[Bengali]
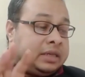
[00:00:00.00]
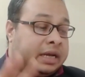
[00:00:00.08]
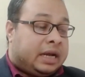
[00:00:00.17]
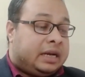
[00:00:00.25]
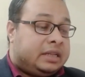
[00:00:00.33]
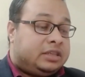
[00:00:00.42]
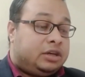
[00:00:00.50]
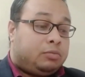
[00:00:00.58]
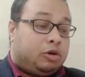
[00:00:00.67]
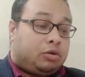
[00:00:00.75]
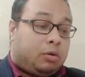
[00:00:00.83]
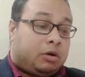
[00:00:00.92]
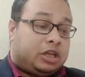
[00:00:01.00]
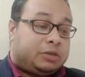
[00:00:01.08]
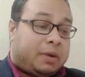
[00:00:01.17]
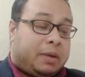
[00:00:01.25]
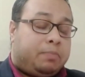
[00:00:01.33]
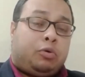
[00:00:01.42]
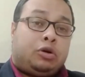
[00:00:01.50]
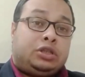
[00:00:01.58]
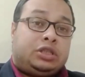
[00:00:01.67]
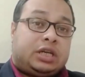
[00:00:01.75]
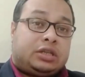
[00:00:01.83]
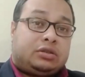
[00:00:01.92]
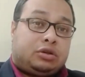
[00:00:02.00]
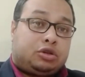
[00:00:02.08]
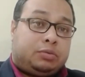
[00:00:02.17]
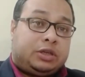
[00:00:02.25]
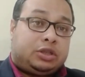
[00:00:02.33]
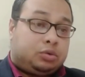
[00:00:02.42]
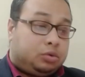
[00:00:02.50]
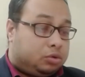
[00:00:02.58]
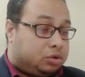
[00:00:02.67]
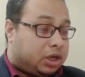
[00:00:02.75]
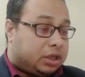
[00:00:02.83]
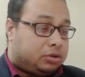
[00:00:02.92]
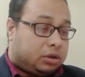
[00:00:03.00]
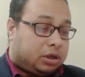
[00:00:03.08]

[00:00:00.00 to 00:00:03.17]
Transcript: সেখানে তৃণমূল কংগ্রেস প্রায় পঞ্চাশ দশমিক শূন্য সাত